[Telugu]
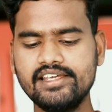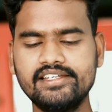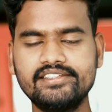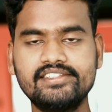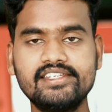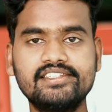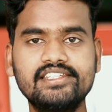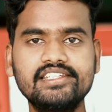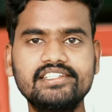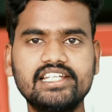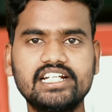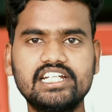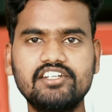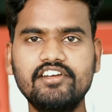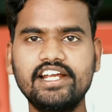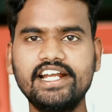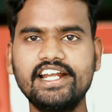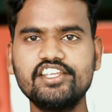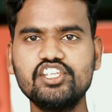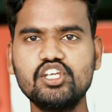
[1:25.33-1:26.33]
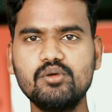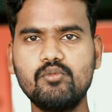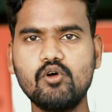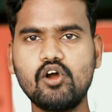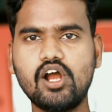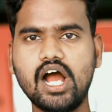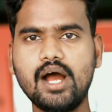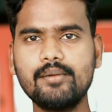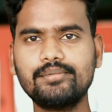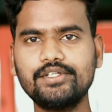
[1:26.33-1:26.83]
ఎస్ఎస్సి సర్టిఫికేట్ అని చెప్పి
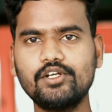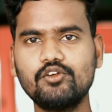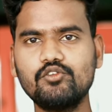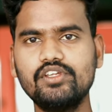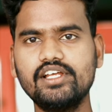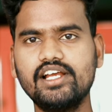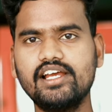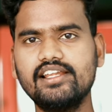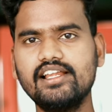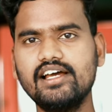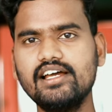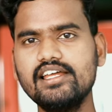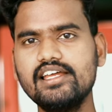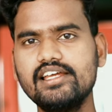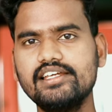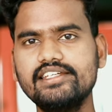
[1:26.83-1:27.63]
ఒక ఆప్షన్ ఉంది కదా